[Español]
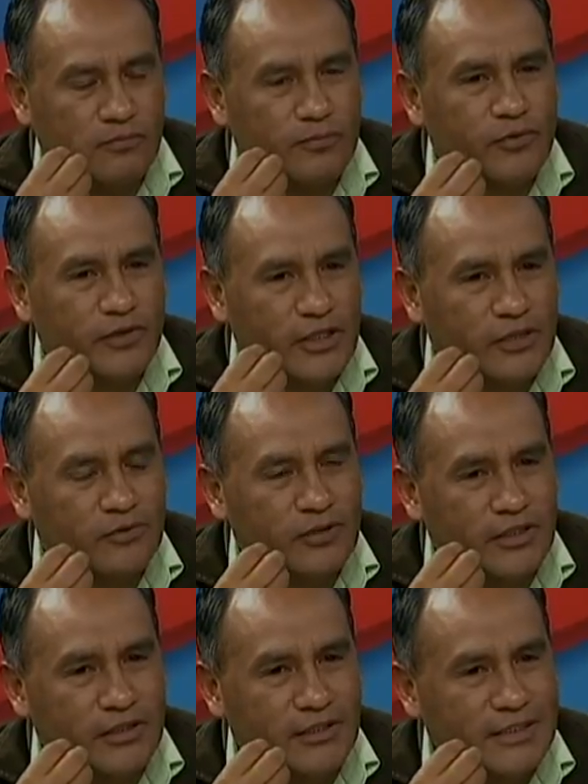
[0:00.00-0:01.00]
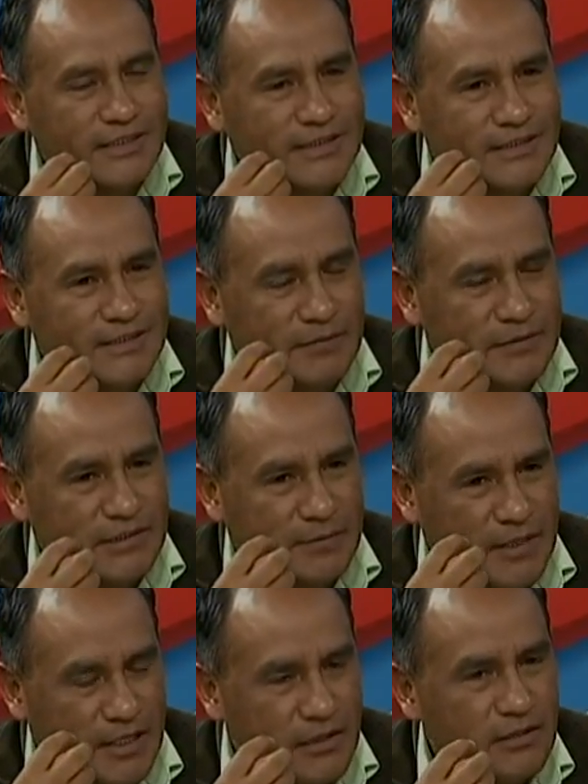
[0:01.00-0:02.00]
proyecto este, de,
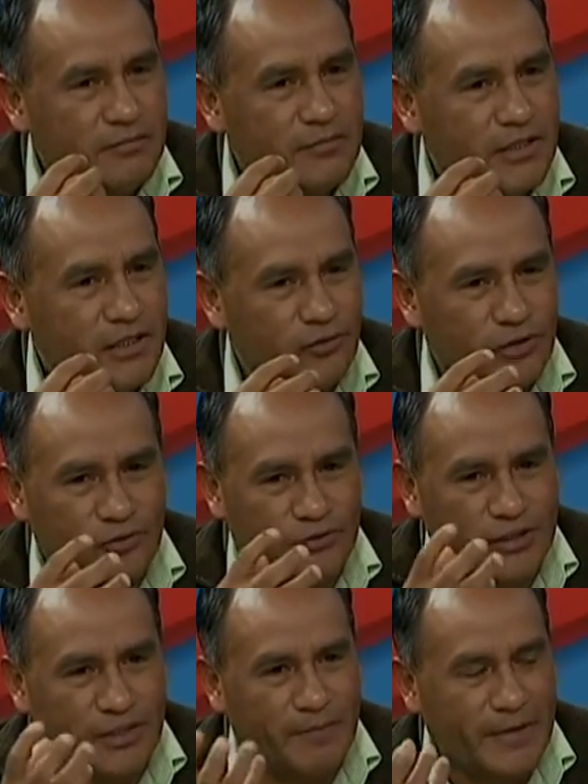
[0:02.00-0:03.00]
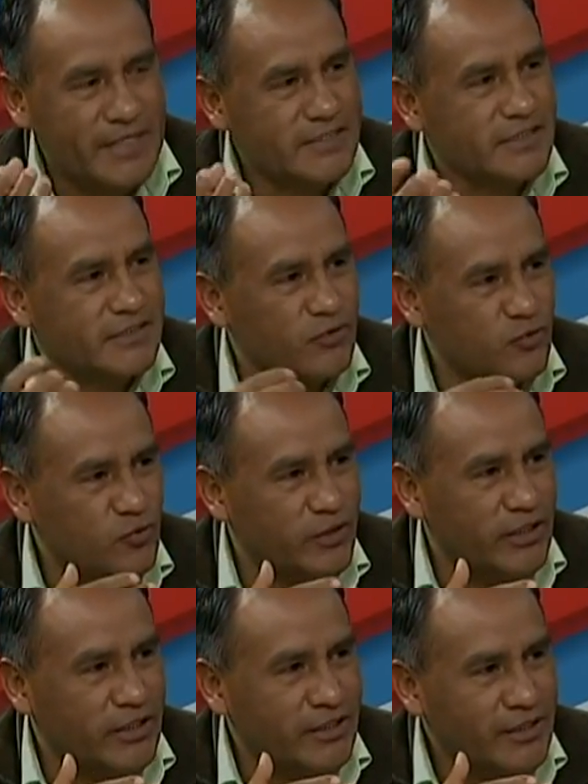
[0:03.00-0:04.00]
semejante envergadura donde que países se
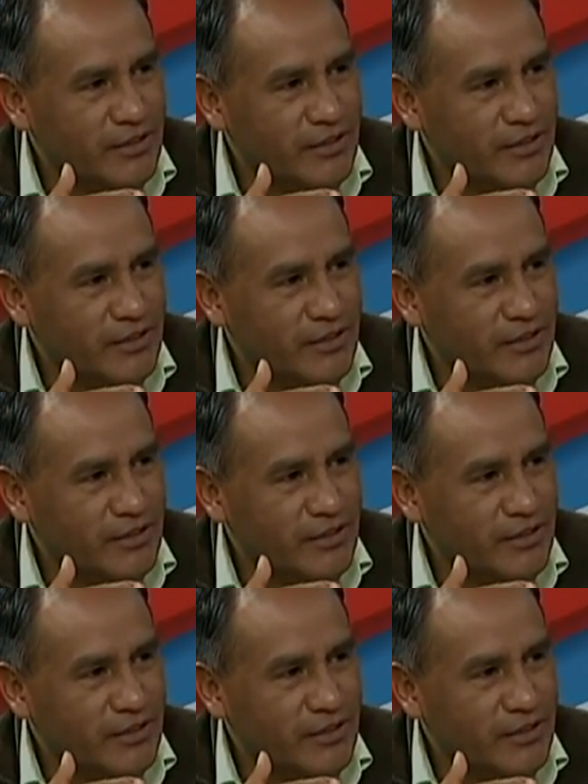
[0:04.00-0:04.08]
unen,